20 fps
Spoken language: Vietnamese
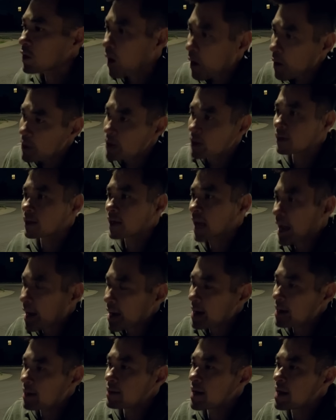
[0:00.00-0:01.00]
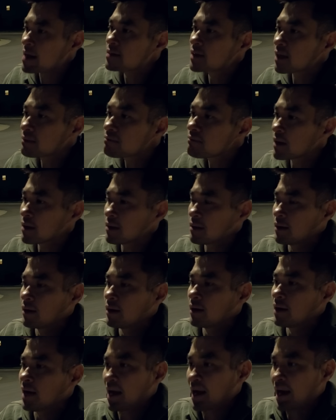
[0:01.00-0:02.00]
có những cái để chứng minh
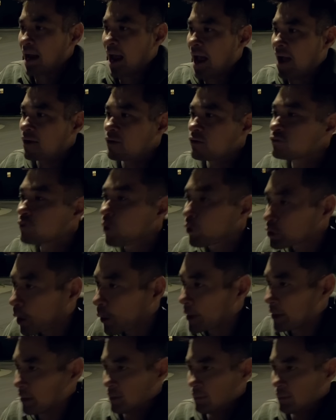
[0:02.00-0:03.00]
là gã vô tội.